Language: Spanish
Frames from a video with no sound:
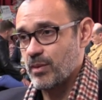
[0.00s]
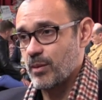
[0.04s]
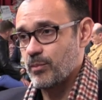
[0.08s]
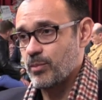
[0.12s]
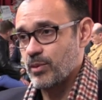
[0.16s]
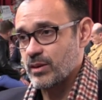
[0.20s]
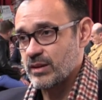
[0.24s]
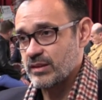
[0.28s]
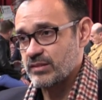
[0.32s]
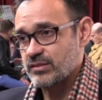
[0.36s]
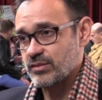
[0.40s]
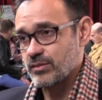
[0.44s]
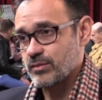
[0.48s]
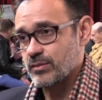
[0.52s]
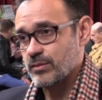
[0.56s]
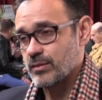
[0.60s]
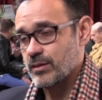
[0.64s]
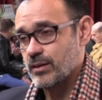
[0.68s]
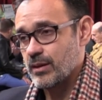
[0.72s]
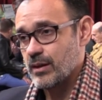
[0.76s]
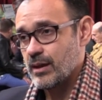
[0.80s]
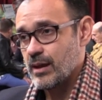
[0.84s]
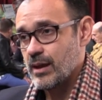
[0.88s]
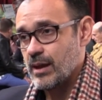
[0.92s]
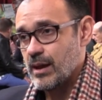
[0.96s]
vaporizó.
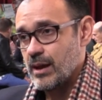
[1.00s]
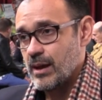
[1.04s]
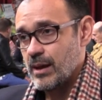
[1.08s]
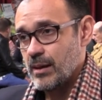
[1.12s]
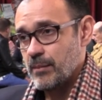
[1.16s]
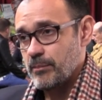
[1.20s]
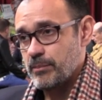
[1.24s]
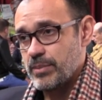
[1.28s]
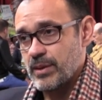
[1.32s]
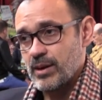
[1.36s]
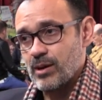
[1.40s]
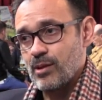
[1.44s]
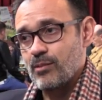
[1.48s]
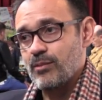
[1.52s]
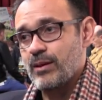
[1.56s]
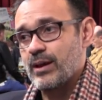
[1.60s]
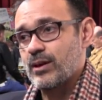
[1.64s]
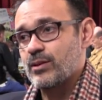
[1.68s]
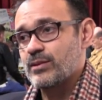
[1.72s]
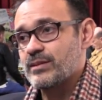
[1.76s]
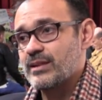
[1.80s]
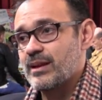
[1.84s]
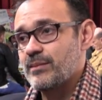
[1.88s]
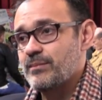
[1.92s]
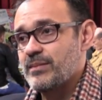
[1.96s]
Pero
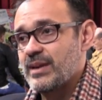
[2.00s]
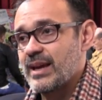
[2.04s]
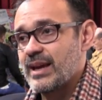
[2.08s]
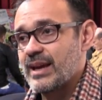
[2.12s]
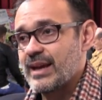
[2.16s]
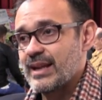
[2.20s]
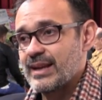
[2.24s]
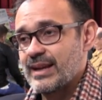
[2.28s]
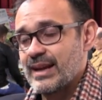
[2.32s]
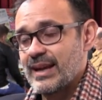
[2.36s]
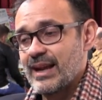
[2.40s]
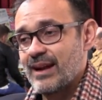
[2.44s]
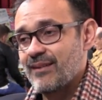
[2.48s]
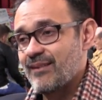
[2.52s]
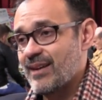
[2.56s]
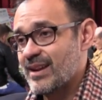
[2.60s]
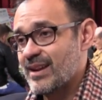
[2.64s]
luego también genera